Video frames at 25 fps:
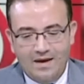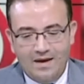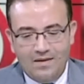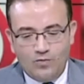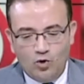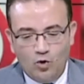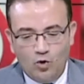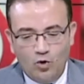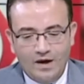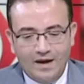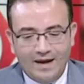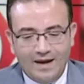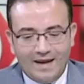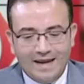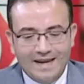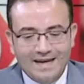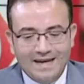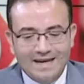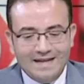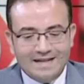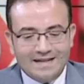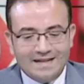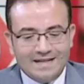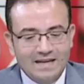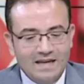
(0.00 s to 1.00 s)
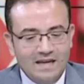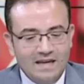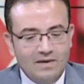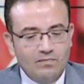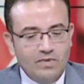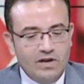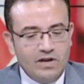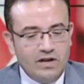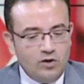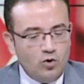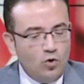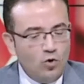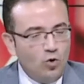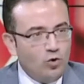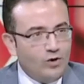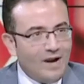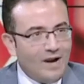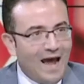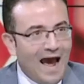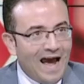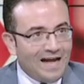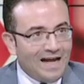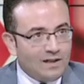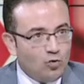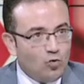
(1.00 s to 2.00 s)
آه، بيقول لك ان 2
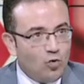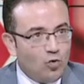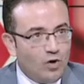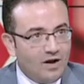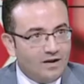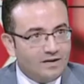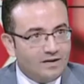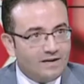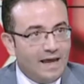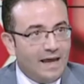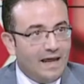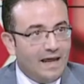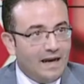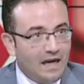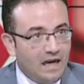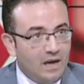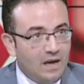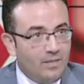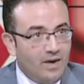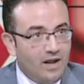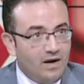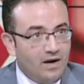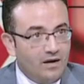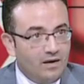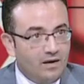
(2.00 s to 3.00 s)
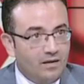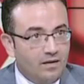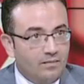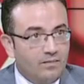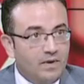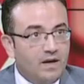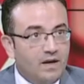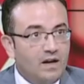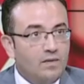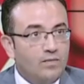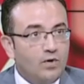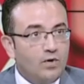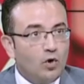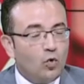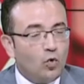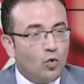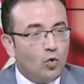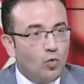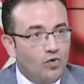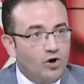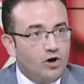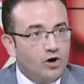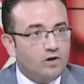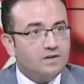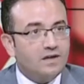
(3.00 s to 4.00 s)
مليون عدوى تقريبا من
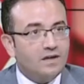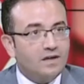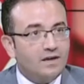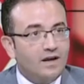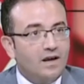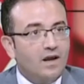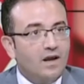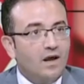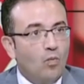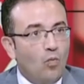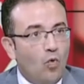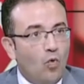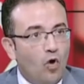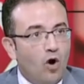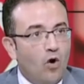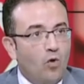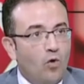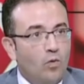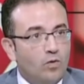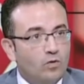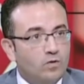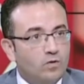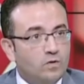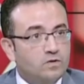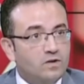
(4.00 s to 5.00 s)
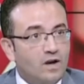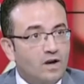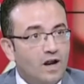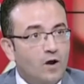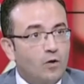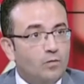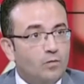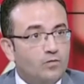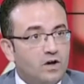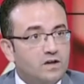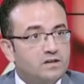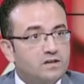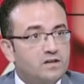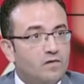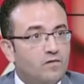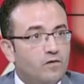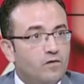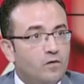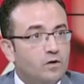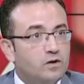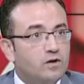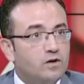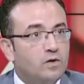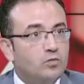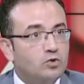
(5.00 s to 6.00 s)
الميكروبات اللي هي المقاومه للمضاد الحيوي بتحصل
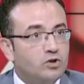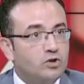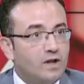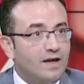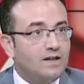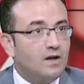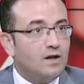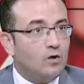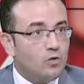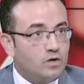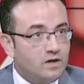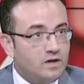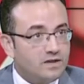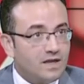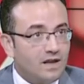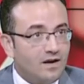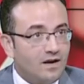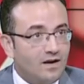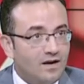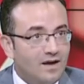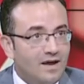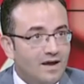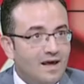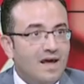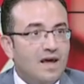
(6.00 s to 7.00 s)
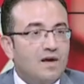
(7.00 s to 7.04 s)
في الولايات المتحده كل سنه